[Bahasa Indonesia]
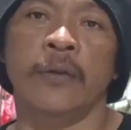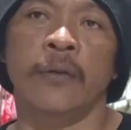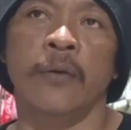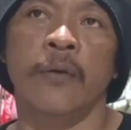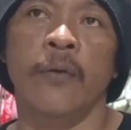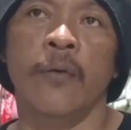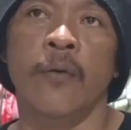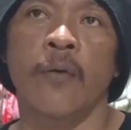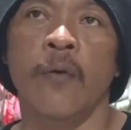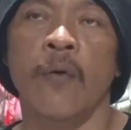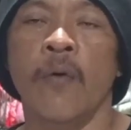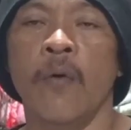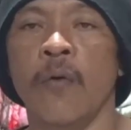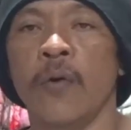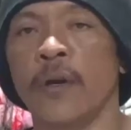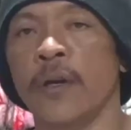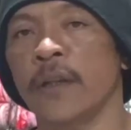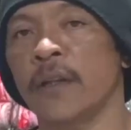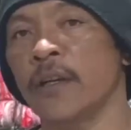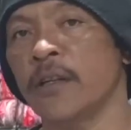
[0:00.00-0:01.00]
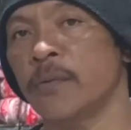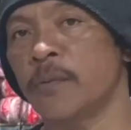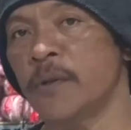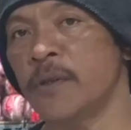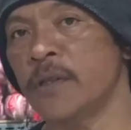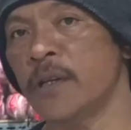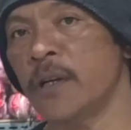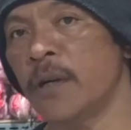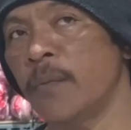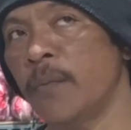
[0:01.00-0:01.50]
toko kita
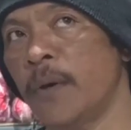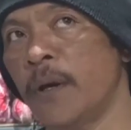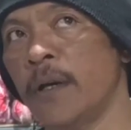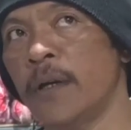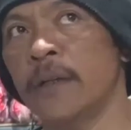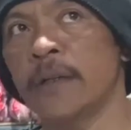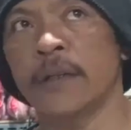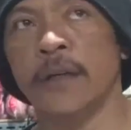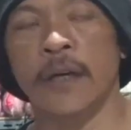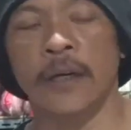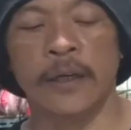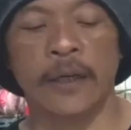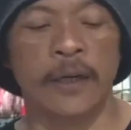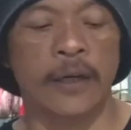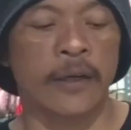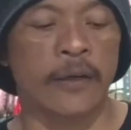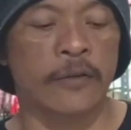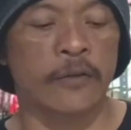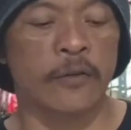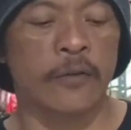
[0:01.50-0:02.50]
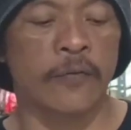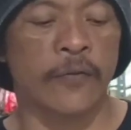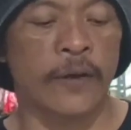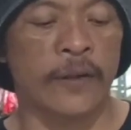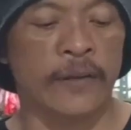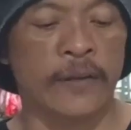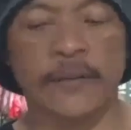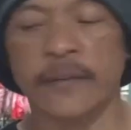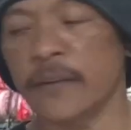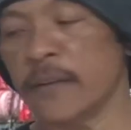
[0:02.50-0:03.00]
spesial banget dengan harga cukup
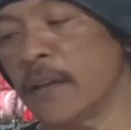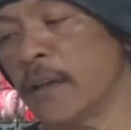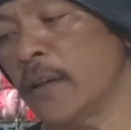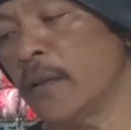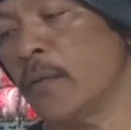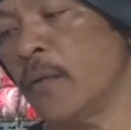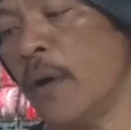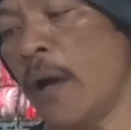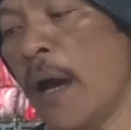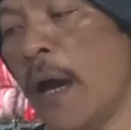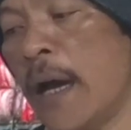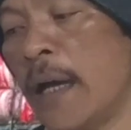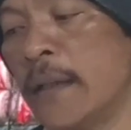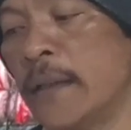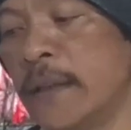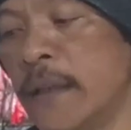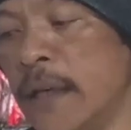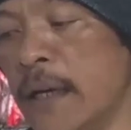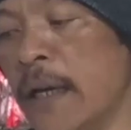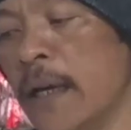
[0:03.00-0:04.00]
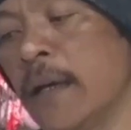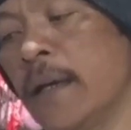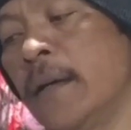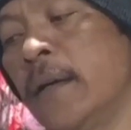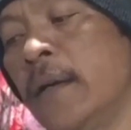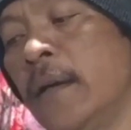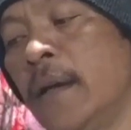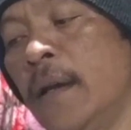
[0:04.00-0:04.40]
fantastik yaitu hanya